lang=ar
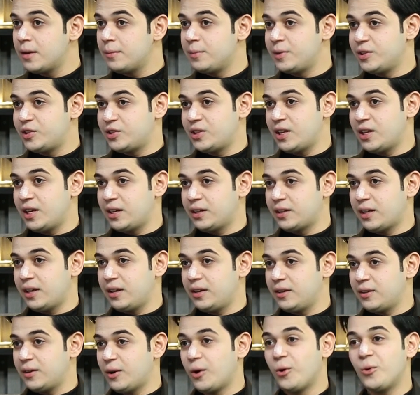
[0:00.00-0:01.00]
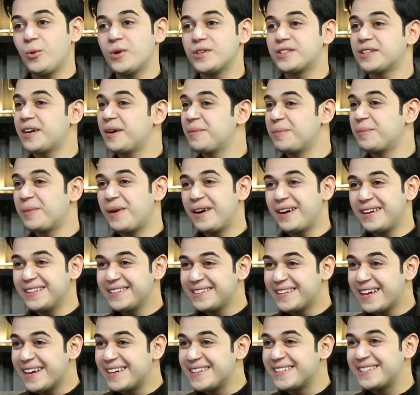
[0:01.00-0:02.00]
200 كي هو كان ما
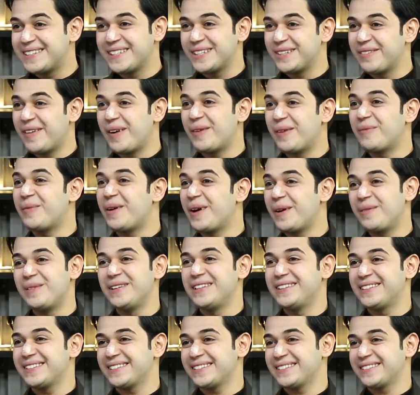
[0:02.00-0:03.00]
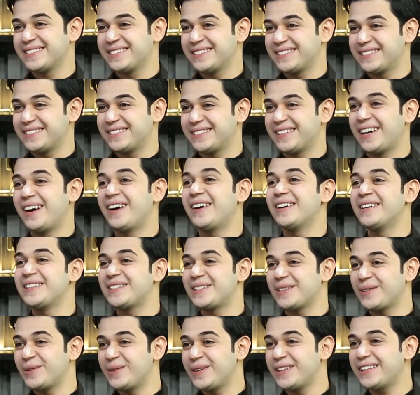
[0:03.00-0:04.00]
عنده انستغرام ابد آه. انا
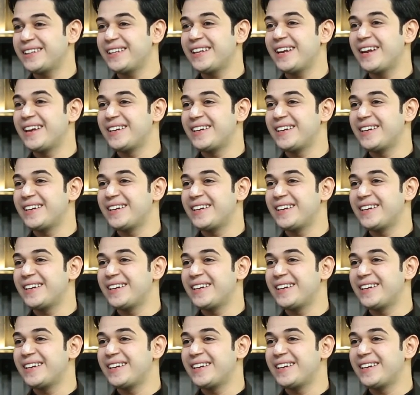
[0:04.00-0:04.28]
سويت له